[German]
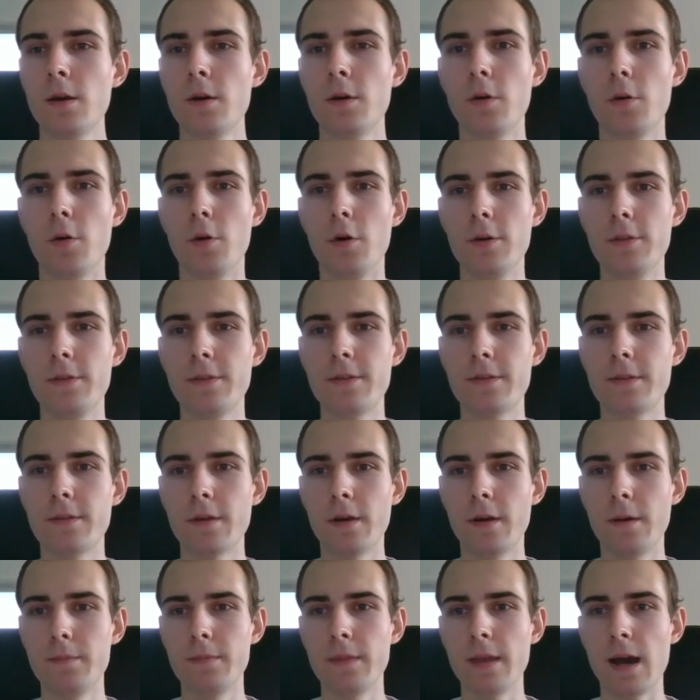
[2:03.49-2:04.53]
Und
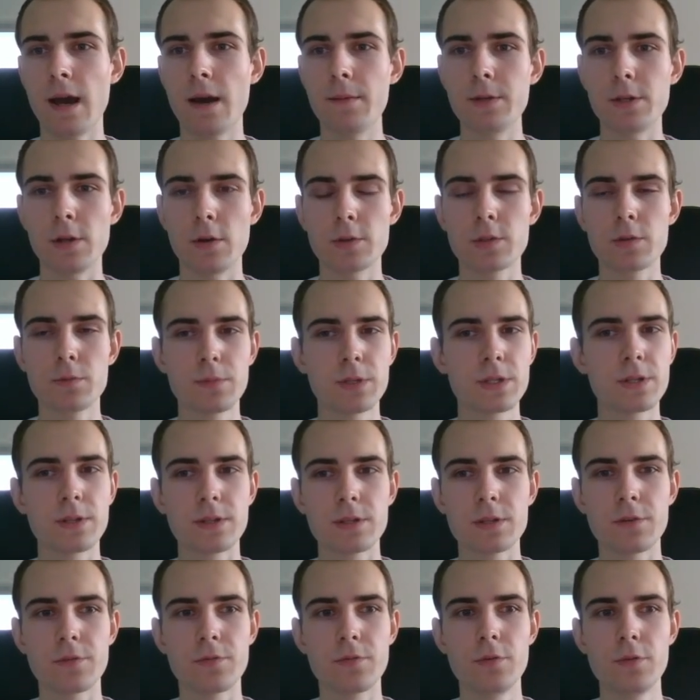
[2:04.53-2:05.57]
ähm, da habe ich auch so ein bisschen
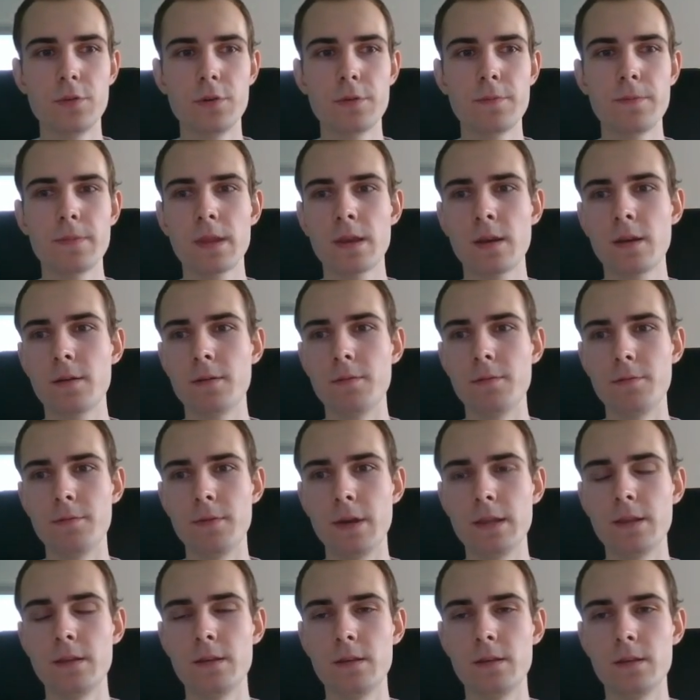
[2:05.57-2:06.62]
das Gefühl,
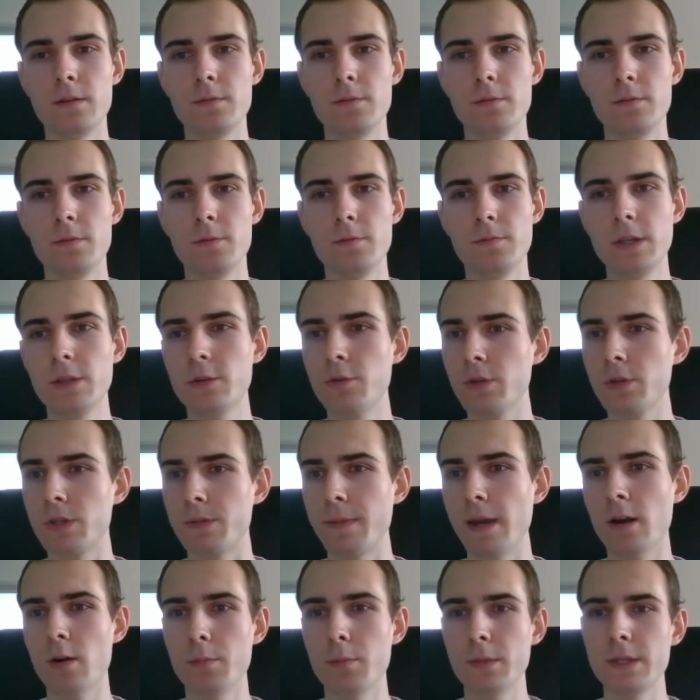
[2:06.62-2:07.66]
wenn die Videos
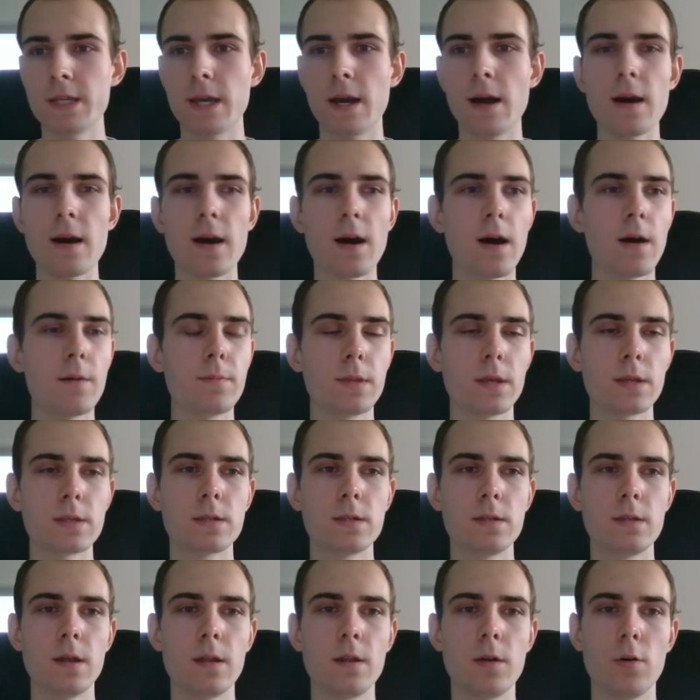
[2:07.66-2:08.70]
mehr Kommentare haben, dass
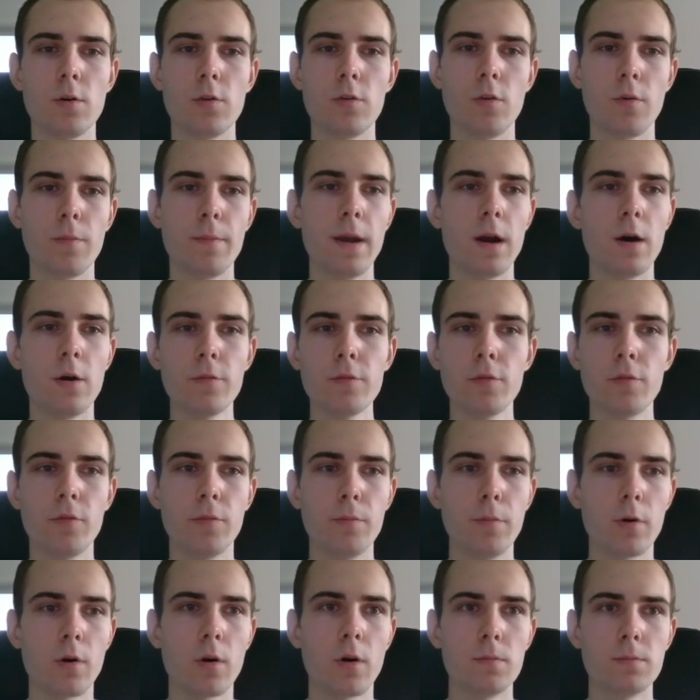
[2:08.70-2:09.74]
sie dann auch noch mehr Aufrufe
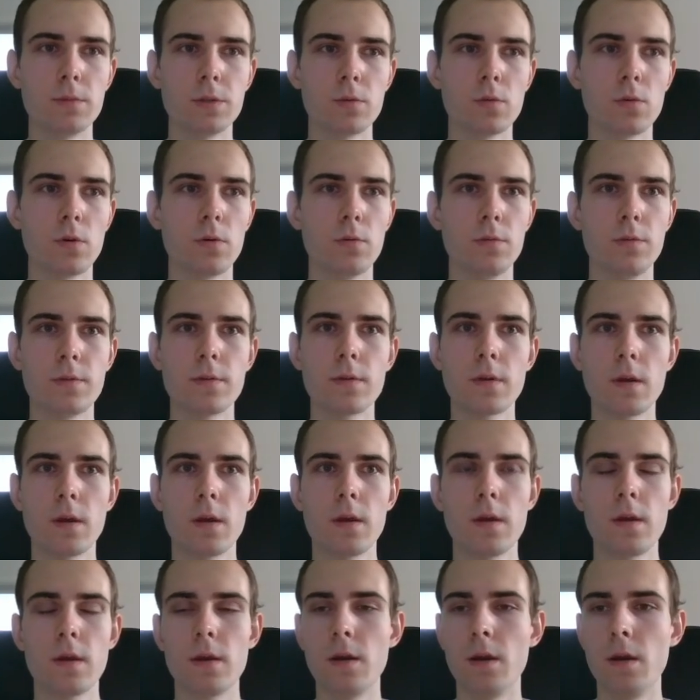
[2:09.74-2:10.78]
bekommen so und
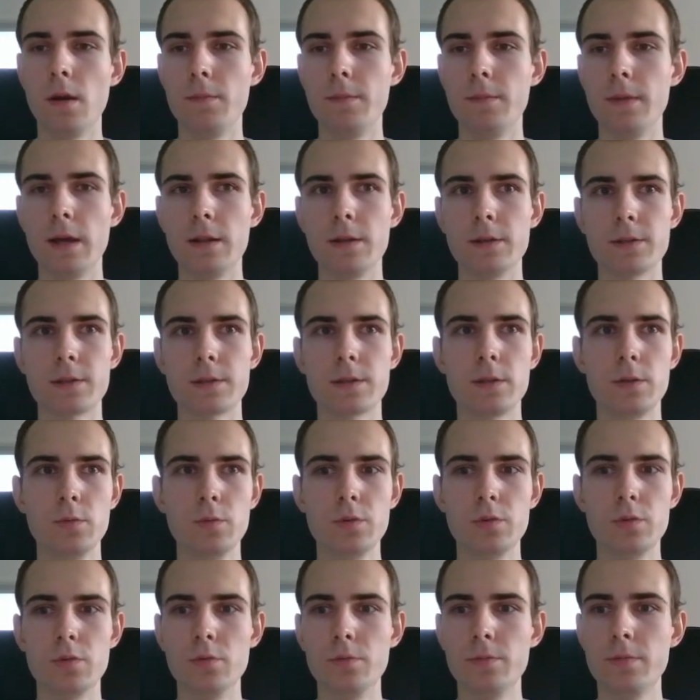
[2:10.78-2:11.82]
ähm, ja, dass
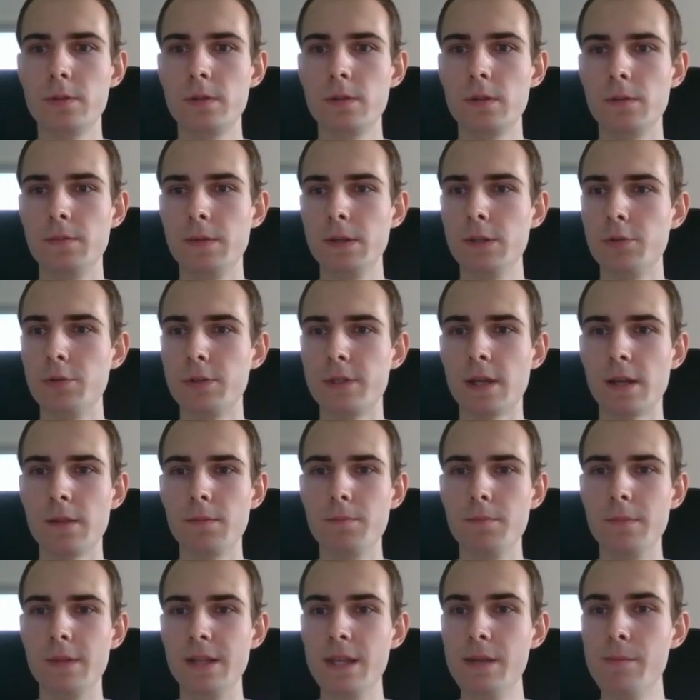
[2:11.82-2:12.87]
YouTube die Videos
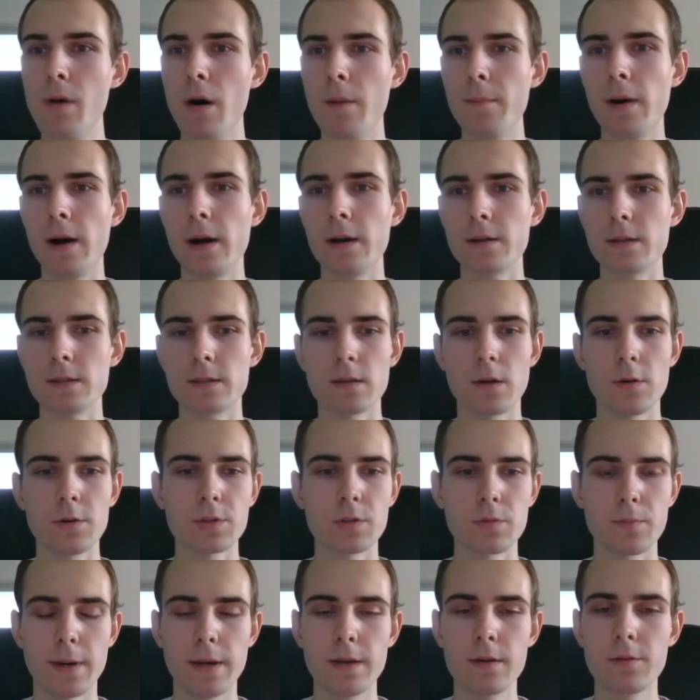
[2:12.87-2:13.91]
dann lieber mag, ist auch
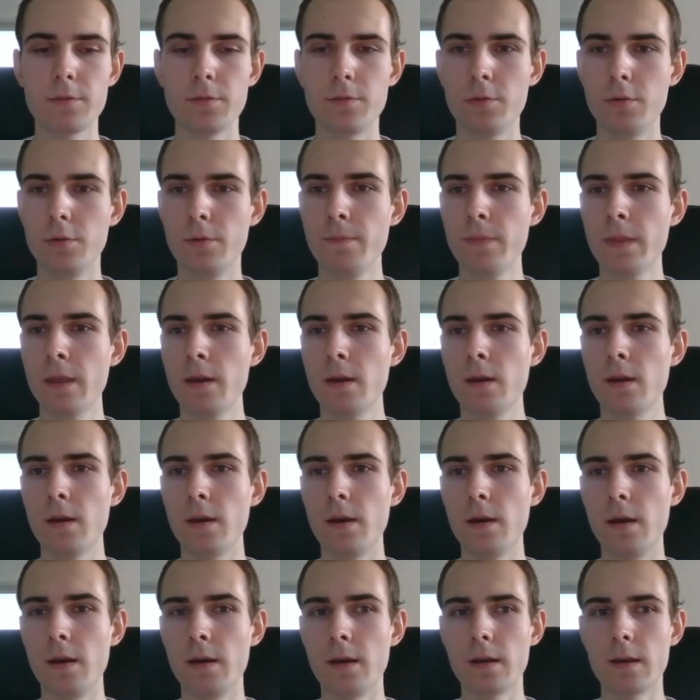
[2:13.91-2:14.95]
so mein Gefühl.
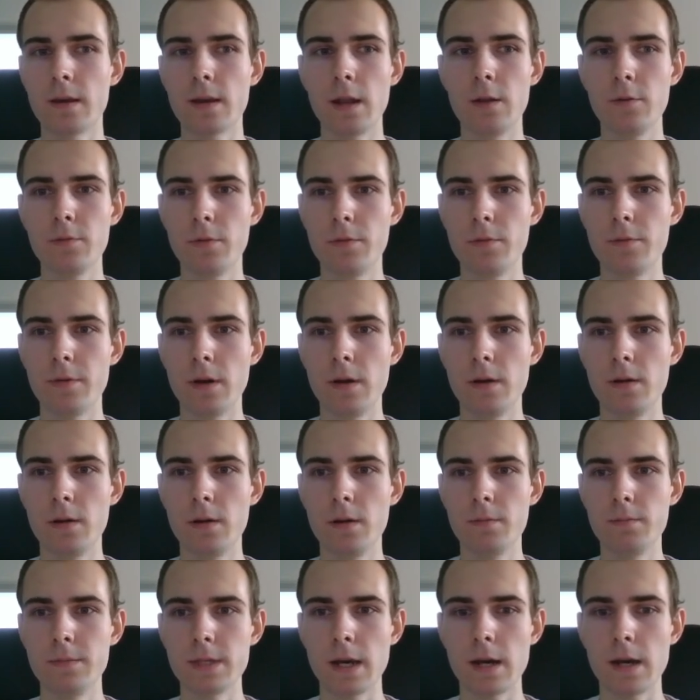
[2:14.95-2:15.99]
Äh, kann auf jeden Fall
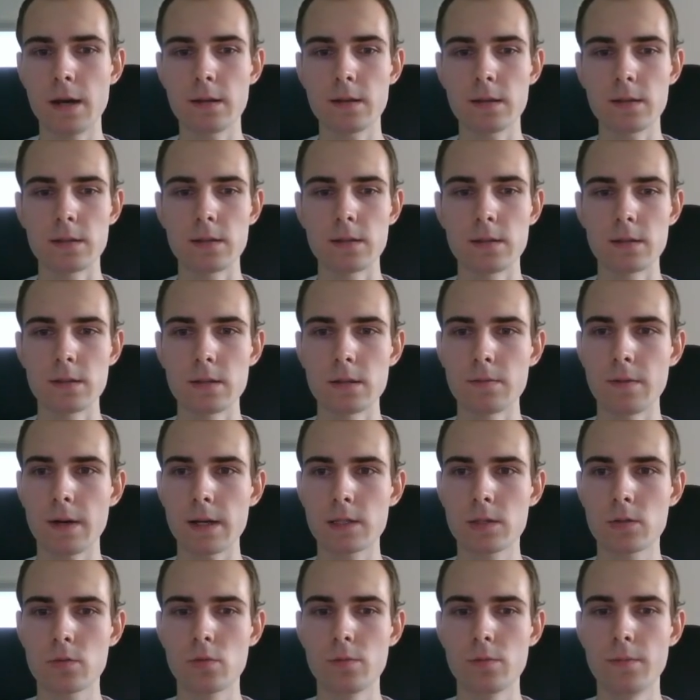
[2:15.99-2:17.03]
ähm, sagen, dass es das
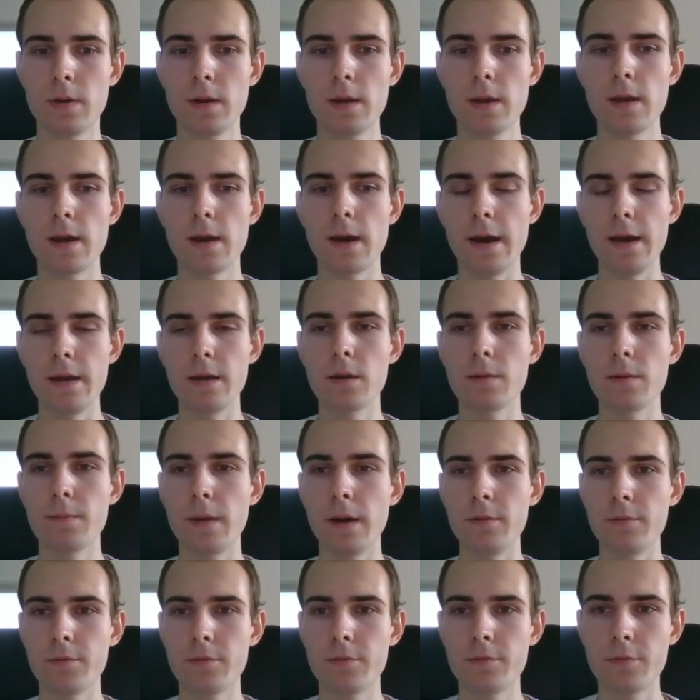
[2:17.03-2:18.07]
Wachstum
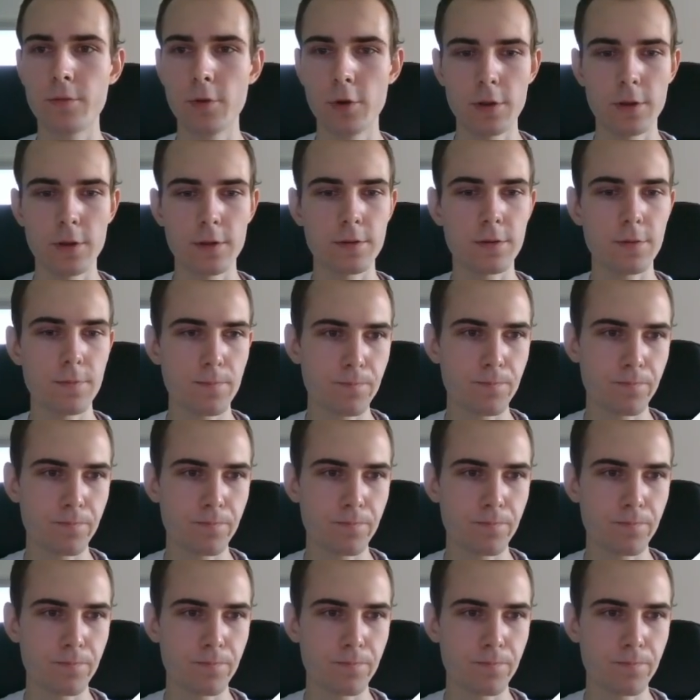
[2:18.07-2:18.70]
allgemein fördert.